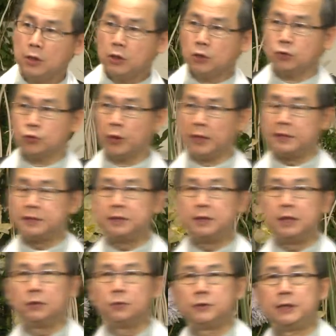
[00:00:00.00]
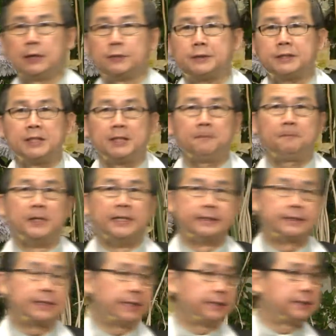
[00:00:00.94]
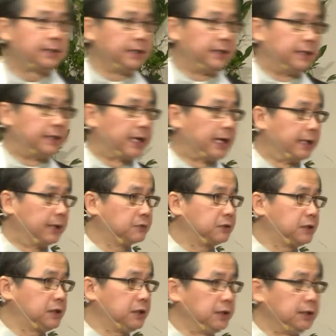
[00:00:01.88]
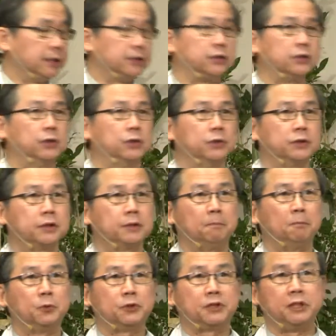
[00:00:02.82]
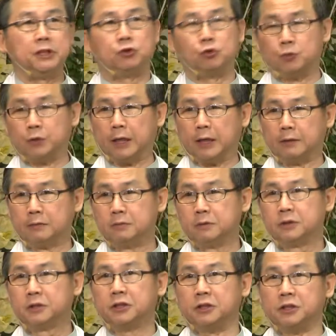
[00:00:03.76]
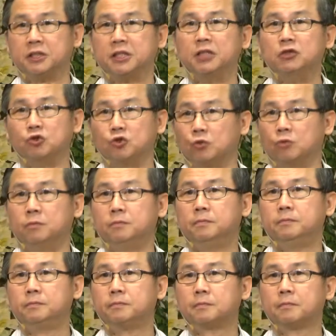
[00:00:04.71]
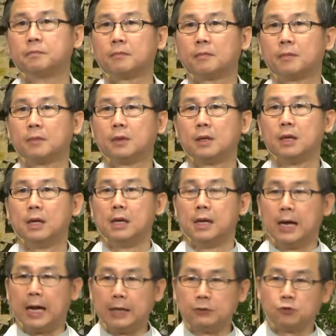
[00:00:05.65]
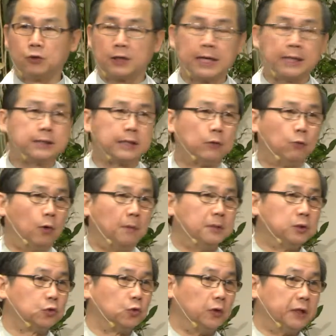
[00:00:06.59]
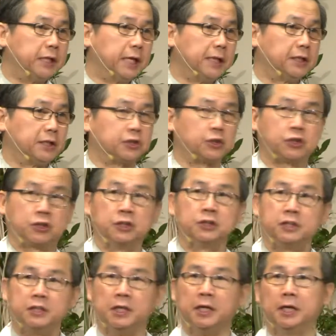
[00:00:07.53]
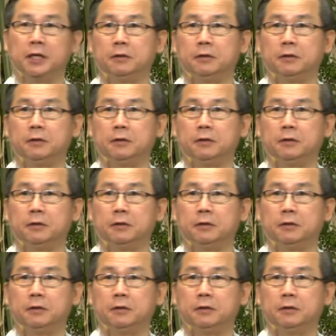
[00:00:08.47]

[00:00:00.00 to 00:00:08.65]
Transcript: 所以基督教基本在这里谈到祭的时候是不祭祖的，只敬祖。按照刚才我们所念的十节、